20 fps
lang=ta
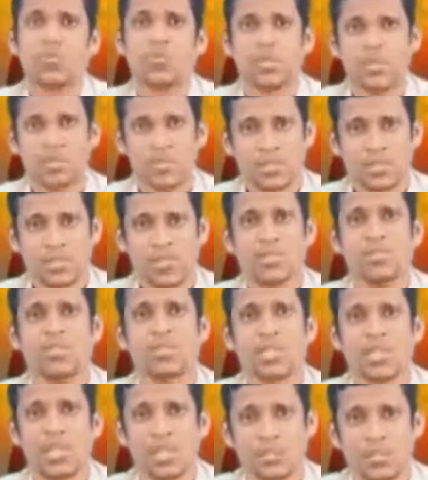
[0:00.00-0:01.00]
முடிஞ்ச வரைக்கும்
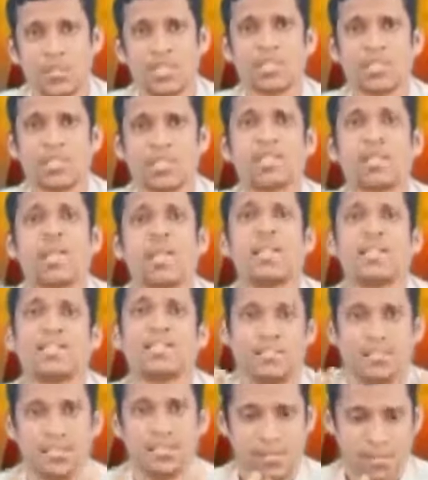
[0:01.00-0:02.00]
முதல் ஏப்பத்தை நிறுத்தது
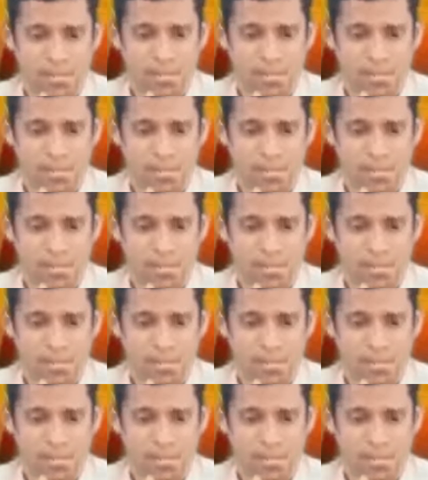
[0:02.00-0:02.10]
நல்லது